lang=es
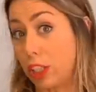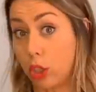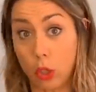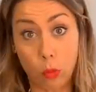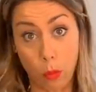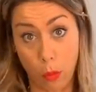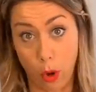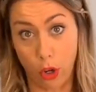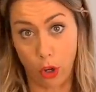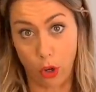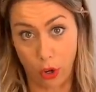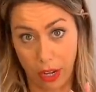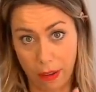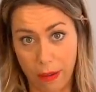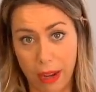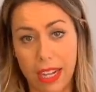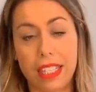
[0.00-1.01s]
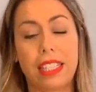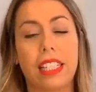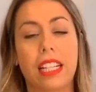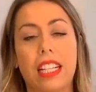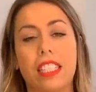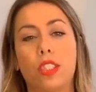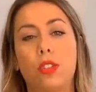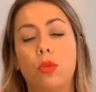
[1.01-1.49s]
esto es un mono, ¿eh? ¿vale
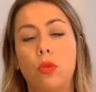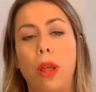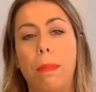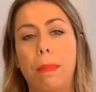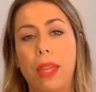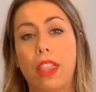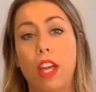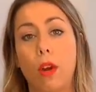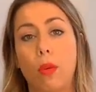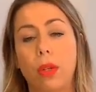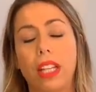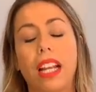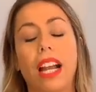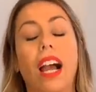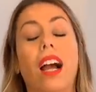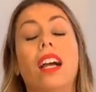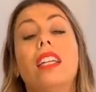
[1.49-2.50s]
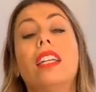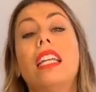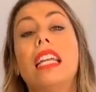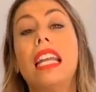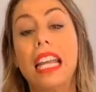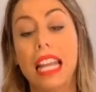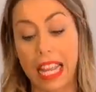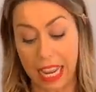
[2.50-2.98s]
chicas? Es una pieza única,
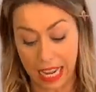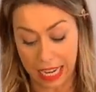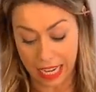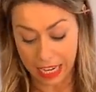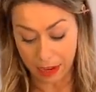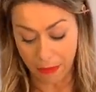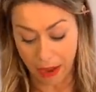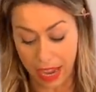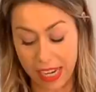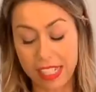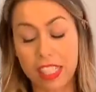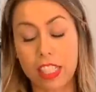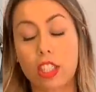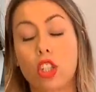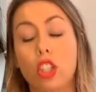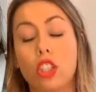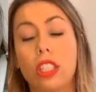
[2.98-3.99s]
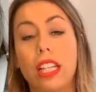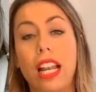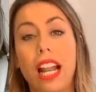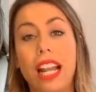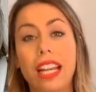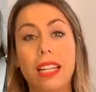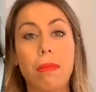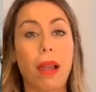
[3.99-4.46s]
eh, que lleva este escote de
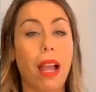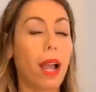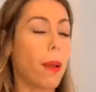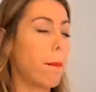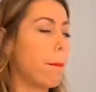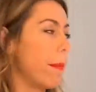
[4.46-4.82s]
lágrima,